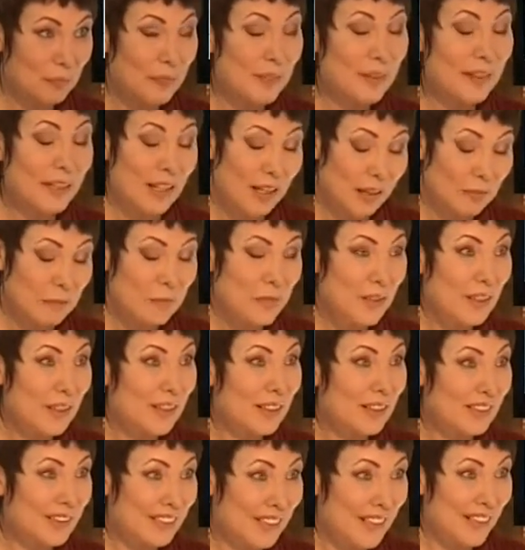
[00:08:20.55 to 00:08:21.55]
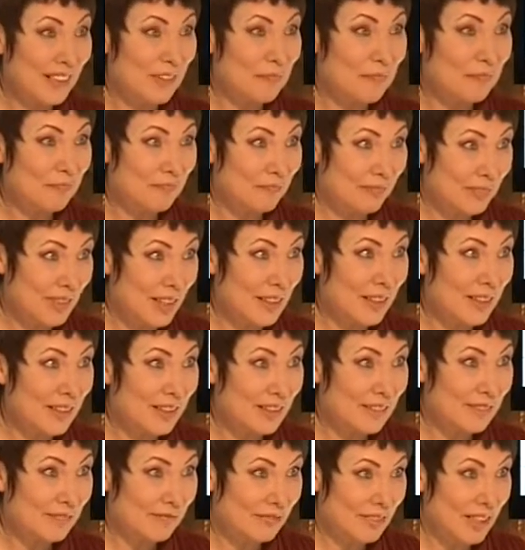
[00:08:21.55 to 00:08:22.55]
Да. Известный знаток да, театрального да,
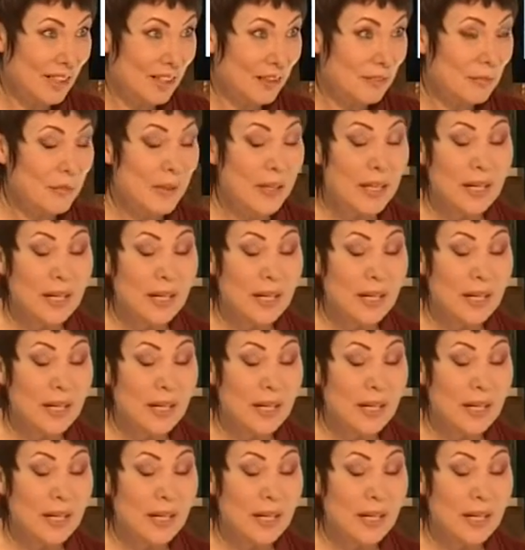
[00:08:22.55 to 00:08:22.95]
искусства? Да.